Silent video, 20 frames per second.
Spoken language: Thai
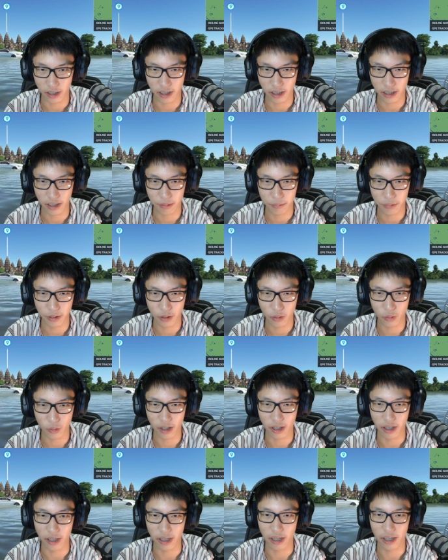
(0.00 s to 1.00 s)
ไม่รู้ว่า
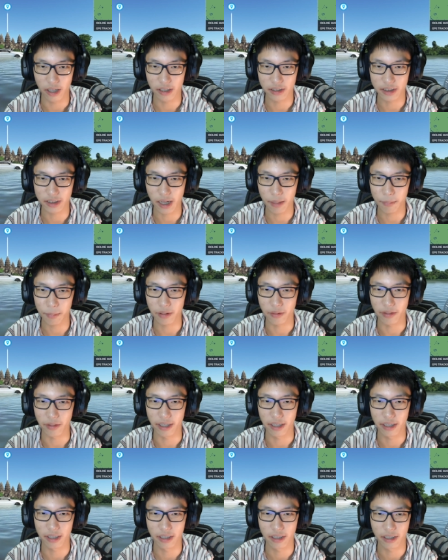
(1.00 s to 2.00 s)
ใช่เปล่าอ่ะ
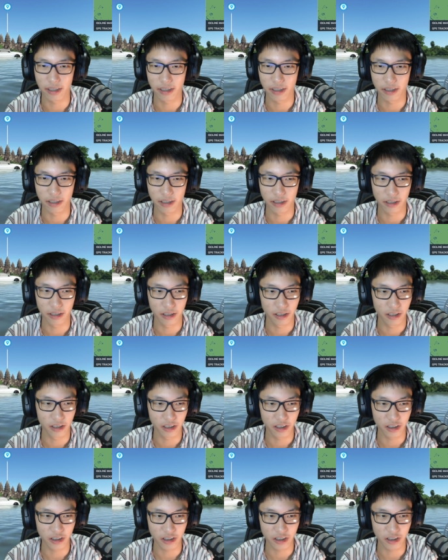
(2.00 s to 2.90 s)
ใช่ใช่ใช่